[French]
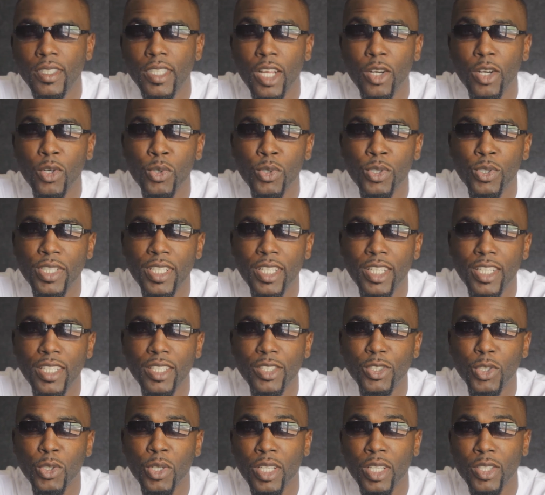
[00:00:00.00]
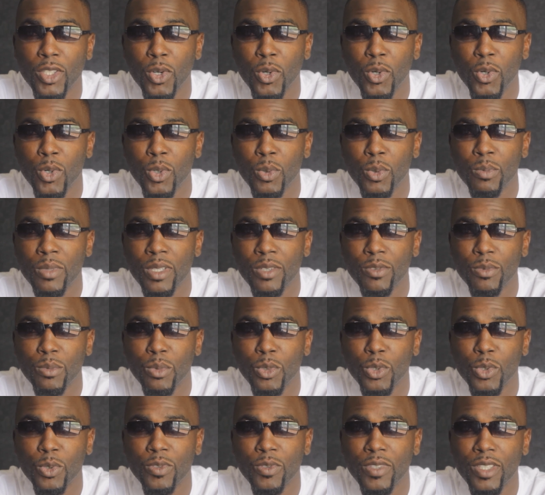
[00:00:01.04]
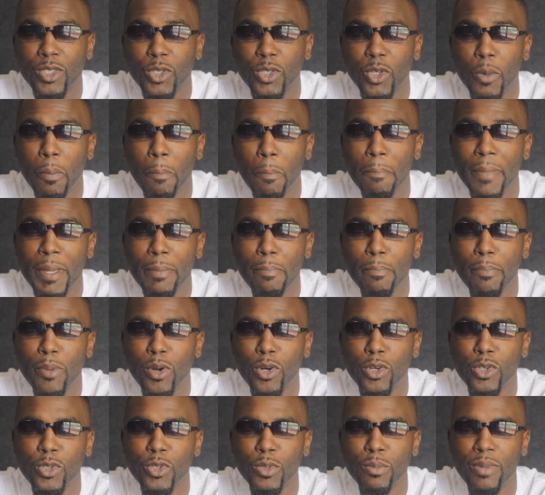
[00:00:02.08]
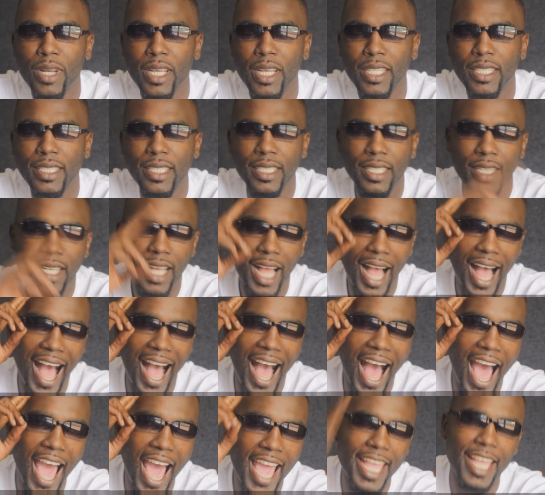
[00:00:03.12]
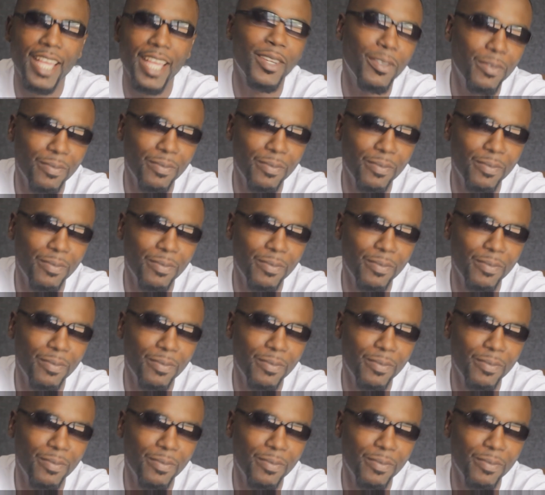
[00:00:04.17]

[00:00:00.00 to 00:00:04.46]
Salut, c'est Jonathan Olombi, vous me suivez sur People de Bled. Hi.